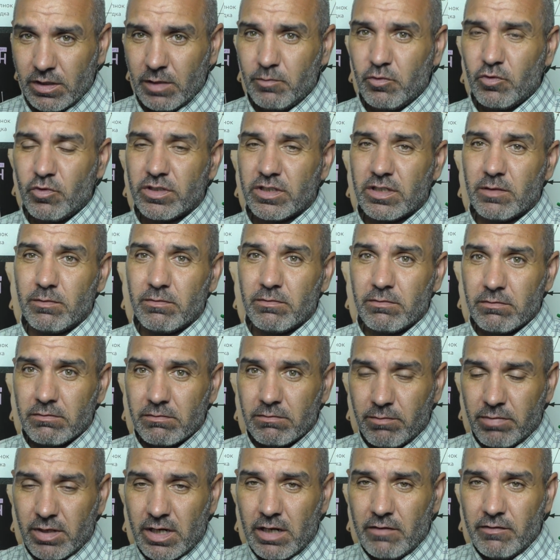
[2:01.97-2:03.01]
Допустим,
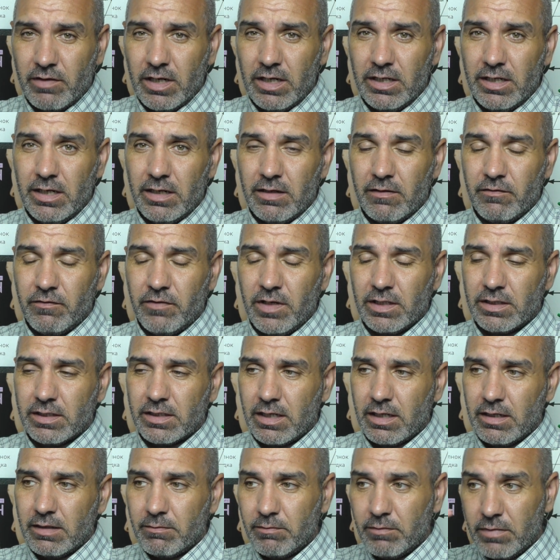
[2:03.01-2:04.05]
правая
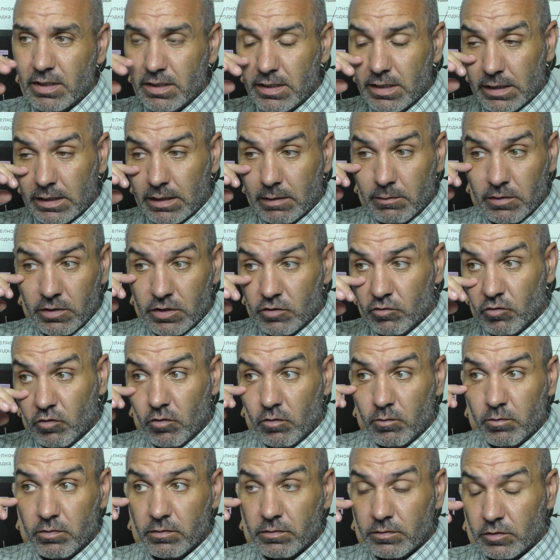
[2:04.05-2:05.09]
ветка меридиана
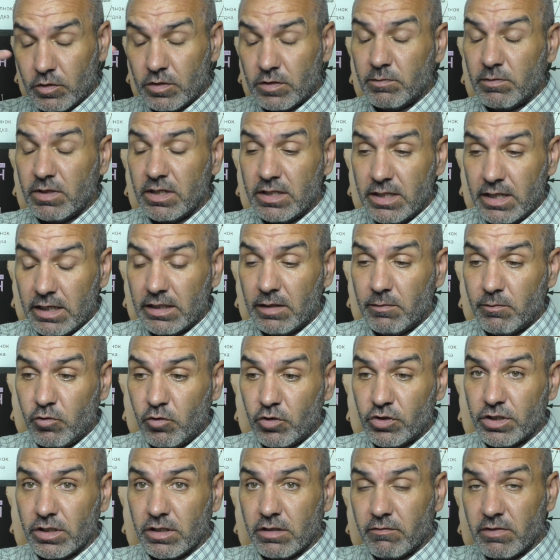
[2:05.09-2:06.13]
мочевого, то есть меридиана
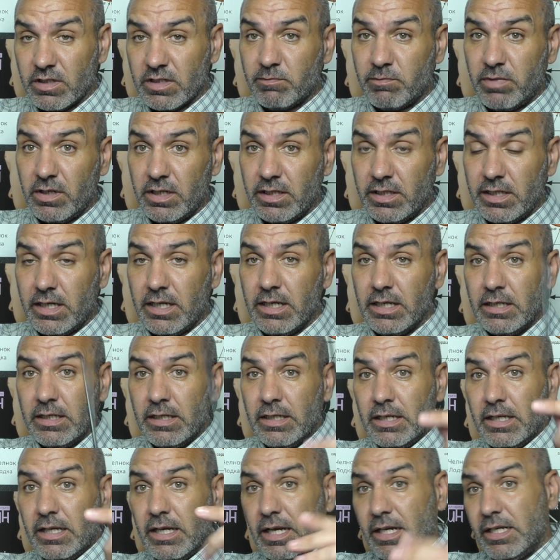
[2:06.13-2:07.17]
почек воспалена,
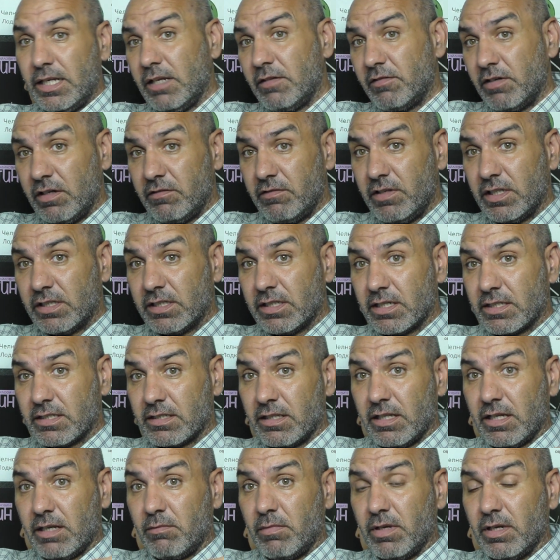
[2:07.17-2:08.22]
а левая ветка
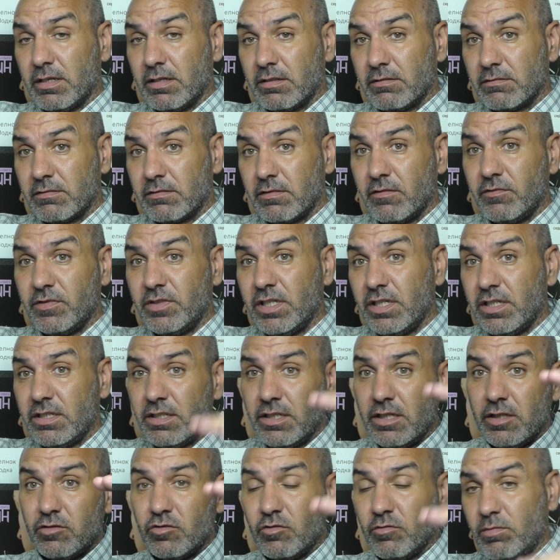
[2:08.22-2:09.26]
слабая. В них
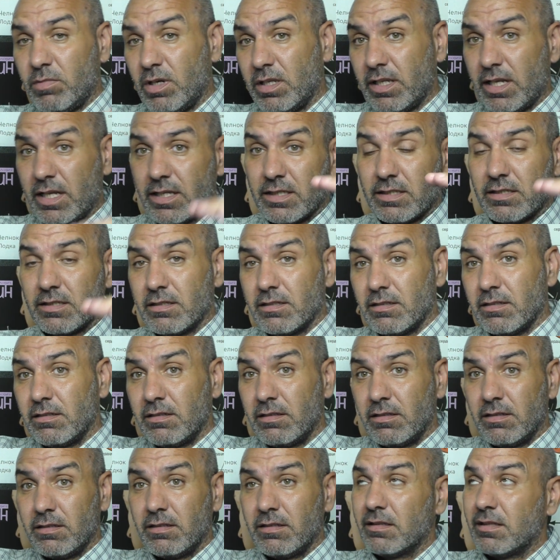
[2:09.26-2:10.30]
нету баланса.
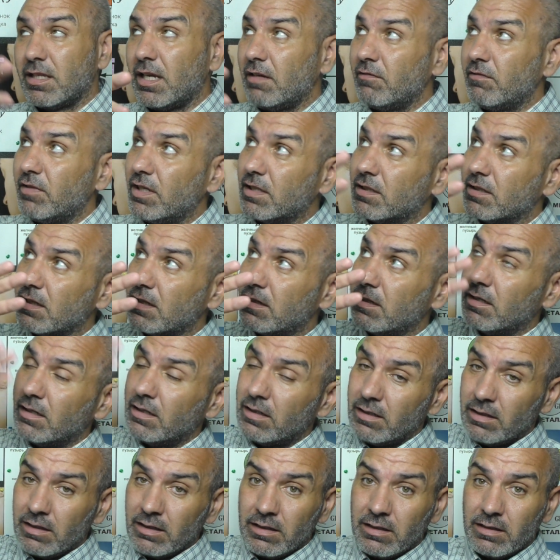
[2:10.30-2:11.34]
Та ветка
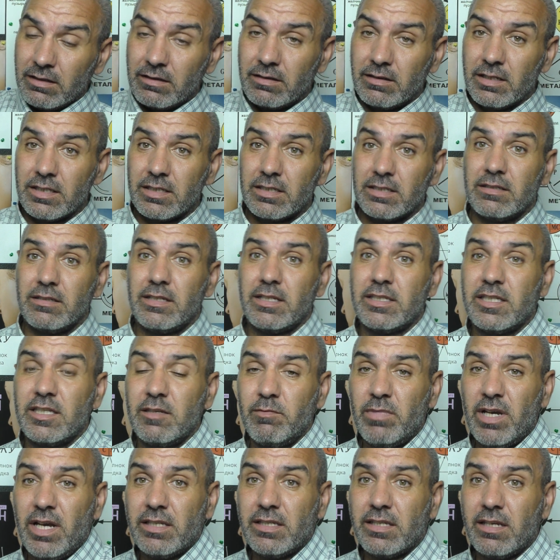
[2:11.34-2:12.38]
на, на
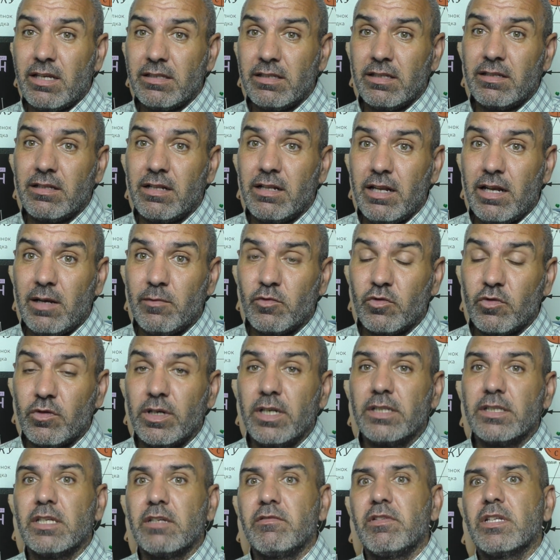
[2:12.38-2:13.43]
себя тянет лямку,
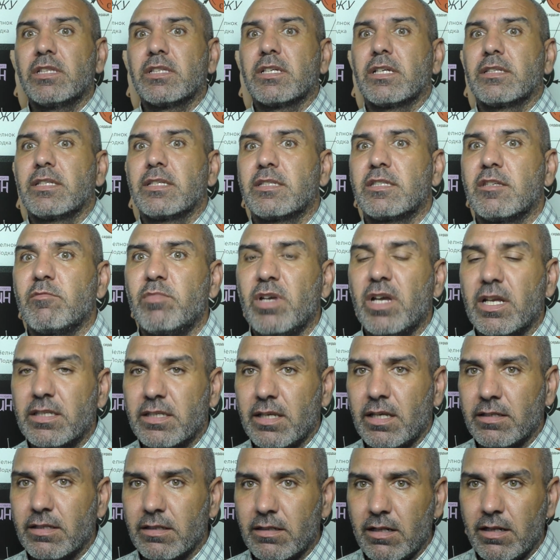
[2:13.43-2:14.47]
а эта ветка на себя
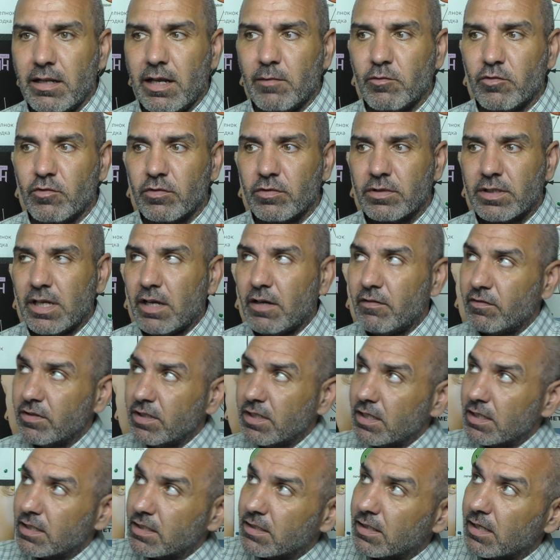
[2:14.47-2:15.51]
тянет лямку. Та
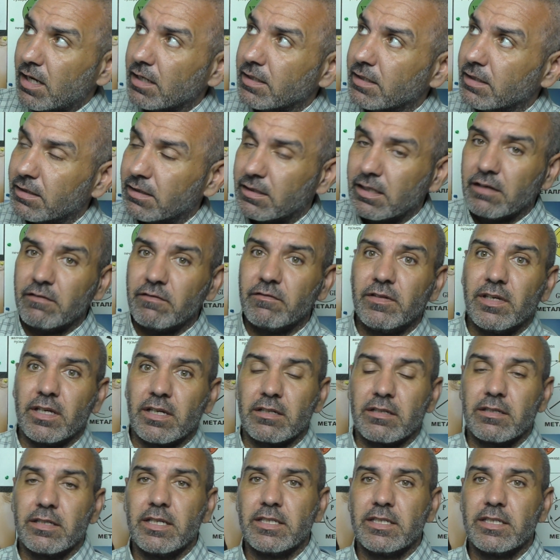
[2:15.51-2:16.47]
вниз тянет, та вверх.